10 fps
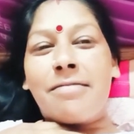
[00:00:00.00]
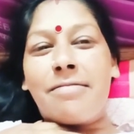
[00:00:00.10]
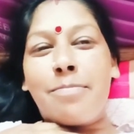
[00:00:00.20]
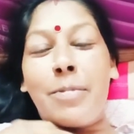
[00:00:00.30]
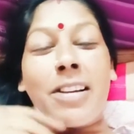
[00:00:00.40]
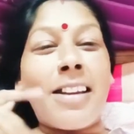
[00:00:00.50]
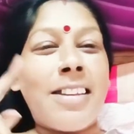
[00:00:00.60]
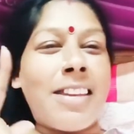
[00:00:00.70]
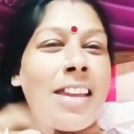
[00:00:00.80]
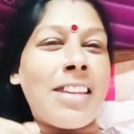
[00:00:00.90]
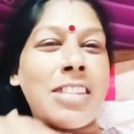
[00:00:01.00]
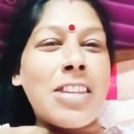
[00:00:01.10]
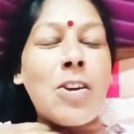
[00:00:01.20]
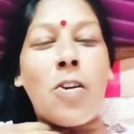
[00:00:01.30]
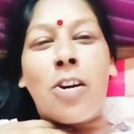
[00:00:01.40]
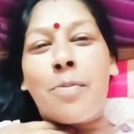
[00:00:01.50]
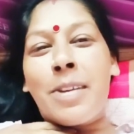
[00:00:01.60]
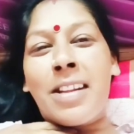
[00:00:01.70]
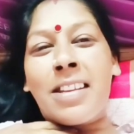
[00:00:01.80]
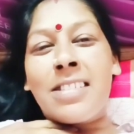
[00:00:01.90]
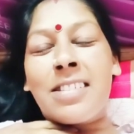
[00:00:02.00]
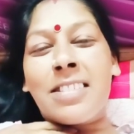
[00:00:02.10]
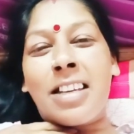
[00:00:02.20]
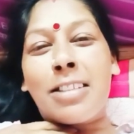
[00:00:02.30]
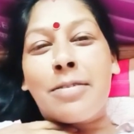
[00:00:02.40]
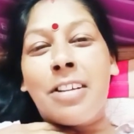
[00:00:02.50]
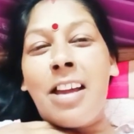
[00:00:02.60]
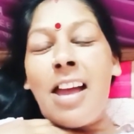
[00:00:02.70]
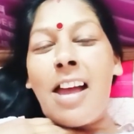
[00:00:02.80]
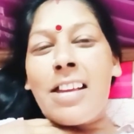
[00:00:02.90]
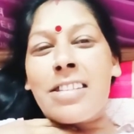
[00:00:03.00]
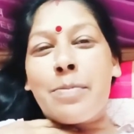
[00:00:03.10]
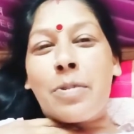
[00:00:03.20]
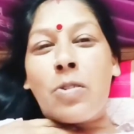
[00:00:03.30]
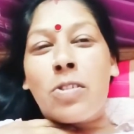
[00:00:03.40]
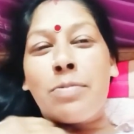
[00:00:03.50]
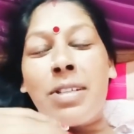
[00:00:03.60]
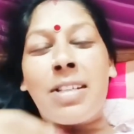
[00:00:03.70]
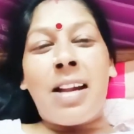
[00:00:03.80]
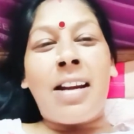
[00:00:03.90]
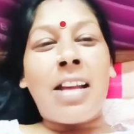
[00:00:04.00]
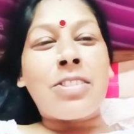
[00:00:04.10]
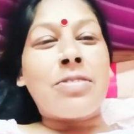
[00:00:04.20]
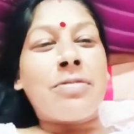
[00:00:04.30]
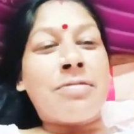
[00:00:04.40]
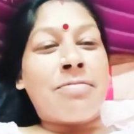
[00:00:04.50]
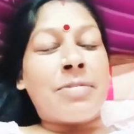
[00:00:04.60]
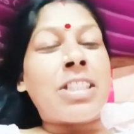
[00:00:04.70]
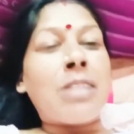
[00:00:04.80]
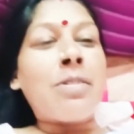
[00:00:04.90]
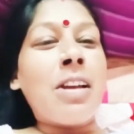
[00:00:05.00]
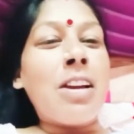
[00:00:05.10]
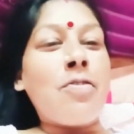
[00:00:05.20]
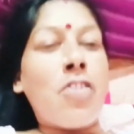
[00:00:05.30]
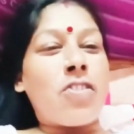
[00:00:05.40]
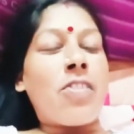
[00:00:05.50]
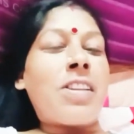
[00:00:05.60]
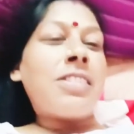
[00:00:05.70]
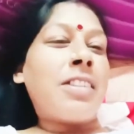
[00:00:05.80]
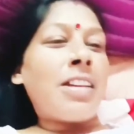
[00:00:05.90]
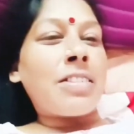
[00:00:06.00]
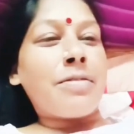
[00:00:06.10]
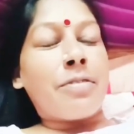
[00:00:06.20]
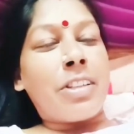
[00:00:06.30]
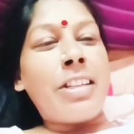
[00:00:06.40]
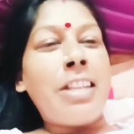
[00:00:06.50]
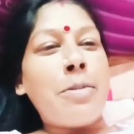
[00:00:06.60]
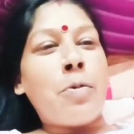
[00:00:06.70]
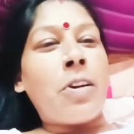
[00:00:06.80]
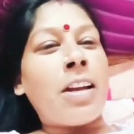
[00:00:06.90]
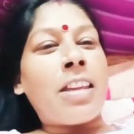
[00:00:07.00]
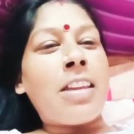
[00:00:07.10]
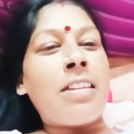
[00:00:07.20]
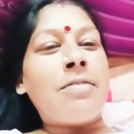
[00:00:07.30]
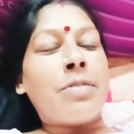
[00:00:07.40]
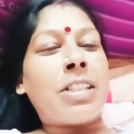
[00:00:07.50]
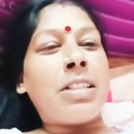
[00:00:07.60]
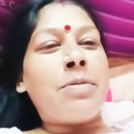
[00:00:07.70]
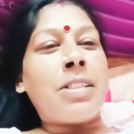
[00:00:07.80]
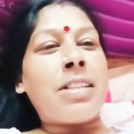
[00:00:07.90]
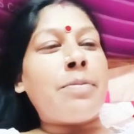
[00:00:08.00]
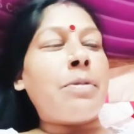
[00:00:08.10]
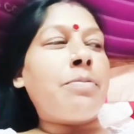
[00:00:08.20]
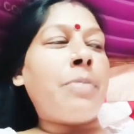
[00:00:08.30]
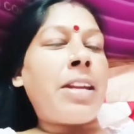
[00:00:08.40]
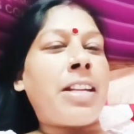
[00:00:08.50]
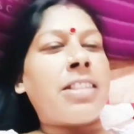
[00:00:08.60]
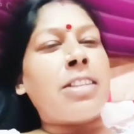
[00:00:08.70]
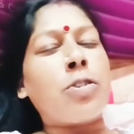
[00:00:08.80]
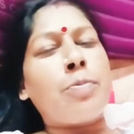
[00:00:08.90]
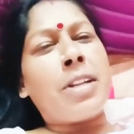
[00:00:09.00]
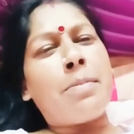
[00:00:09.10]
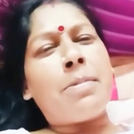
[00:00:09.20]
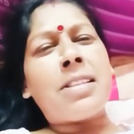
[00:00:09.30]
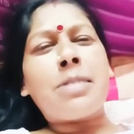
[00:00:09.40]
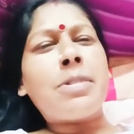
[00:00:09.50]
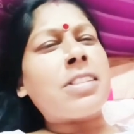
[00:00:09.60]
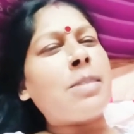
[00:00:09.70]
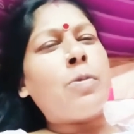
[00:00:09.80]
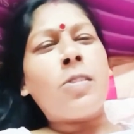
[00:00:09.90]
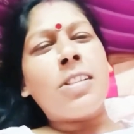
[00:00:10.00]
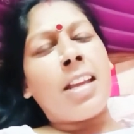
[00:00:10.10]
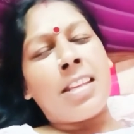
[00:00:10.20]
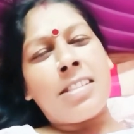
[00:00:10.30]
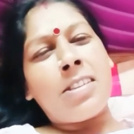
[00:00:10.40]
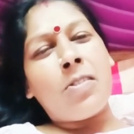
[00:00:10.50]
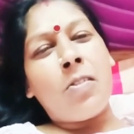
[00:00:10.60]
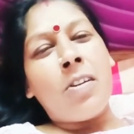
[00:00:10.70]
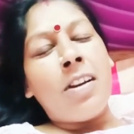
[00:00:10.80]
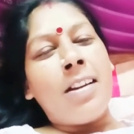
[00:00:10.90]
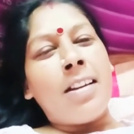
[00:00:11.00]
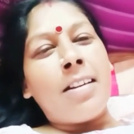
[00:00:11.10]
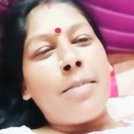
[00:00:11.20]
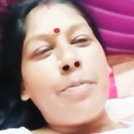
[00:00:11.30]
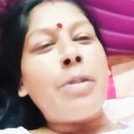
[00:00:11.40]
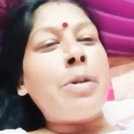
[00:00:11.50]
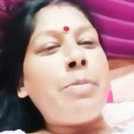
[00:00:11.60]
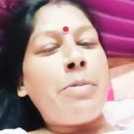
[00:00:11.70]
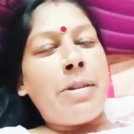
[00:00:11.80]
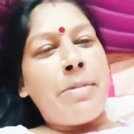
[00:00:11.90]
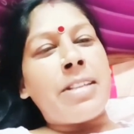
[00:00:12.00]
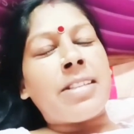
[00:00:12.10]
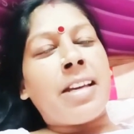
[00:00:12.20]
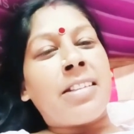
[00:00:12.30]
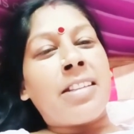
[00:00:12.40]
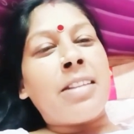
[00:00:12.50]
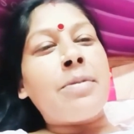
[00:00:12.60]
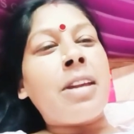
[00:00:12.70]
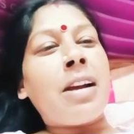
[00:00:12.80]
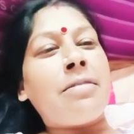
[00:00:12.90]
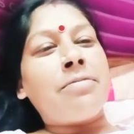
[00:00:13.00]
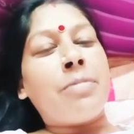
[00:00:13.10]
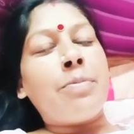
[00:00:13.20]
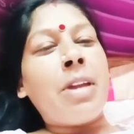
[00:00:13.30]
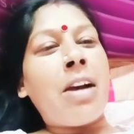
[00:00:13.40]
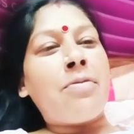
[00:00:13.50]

मैं कहीं गई थी और मैंने किसी के साथ ऐसे ब्लॉग में डालना हम्म, मतलब फ़ोटो खींचना के लिए बोला कि मतलब जैसे बैठे थे तो मैंने अपना समझ के बोल दिया किसी को मेरी मम्मी भी मेरे साथ ही थे भी मम्मी हम